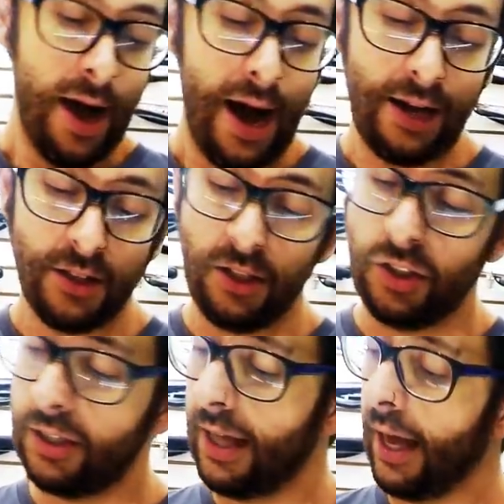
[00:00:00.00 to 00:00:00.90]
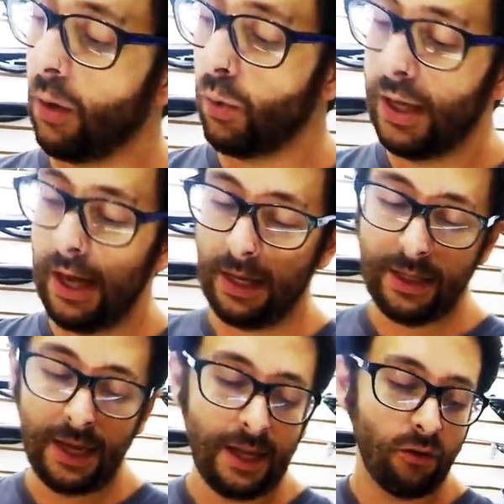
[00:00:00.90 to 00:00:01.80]
A gente tem o guia
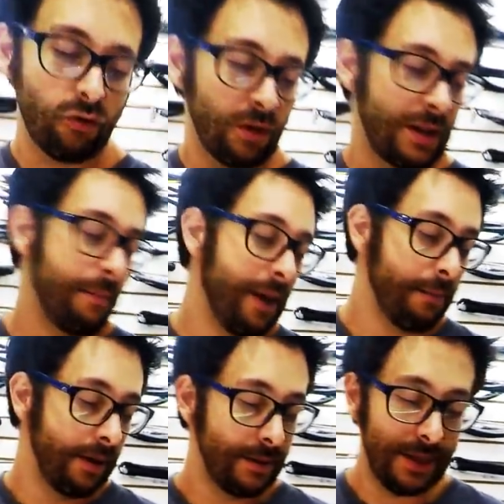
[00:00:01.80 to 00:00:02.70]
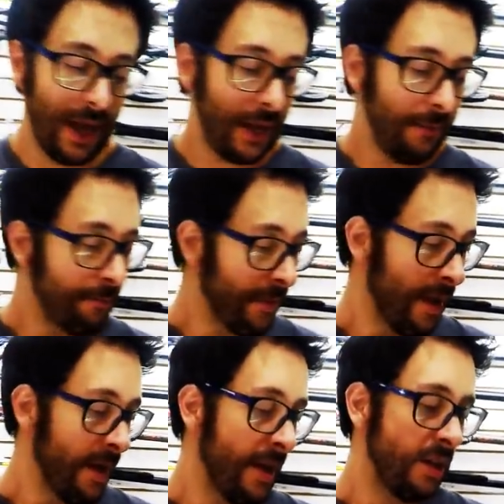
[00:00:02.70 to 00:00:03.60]
interisco que também mantém.
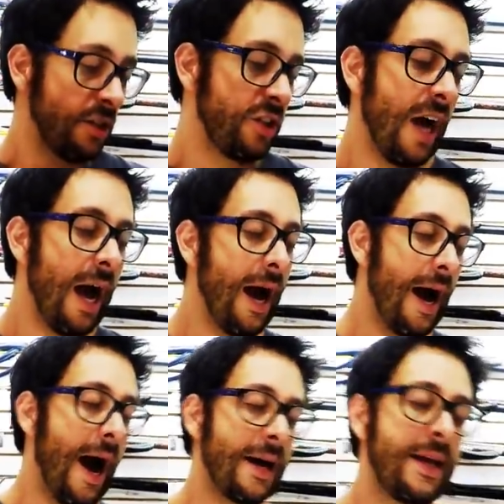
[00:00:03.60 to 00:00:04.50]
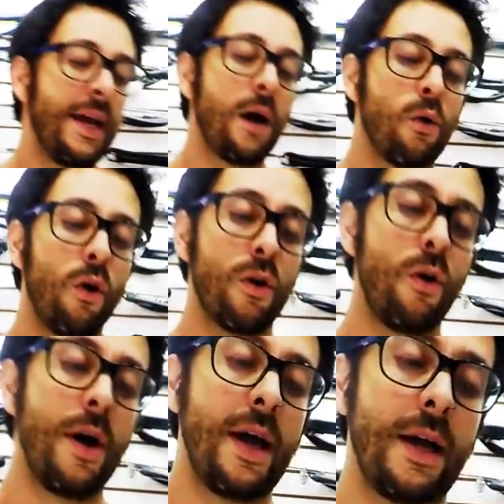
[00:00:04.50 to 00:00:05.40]
Já aqui a
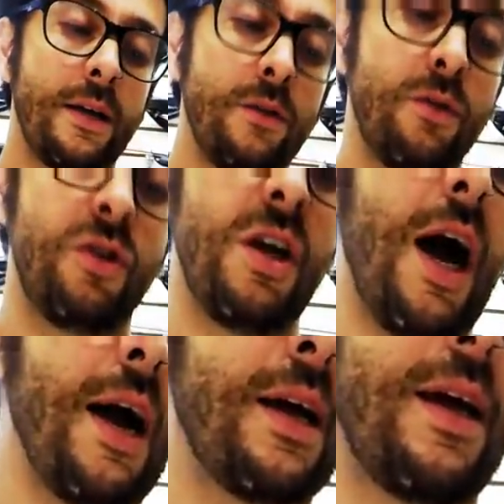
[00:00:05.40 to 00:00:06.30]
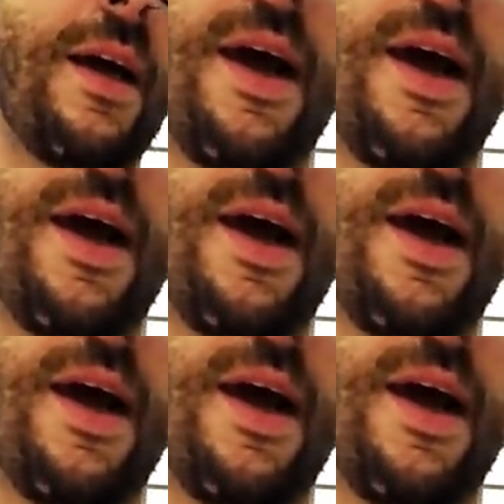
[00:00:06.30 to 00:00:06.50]
coronha do Shark,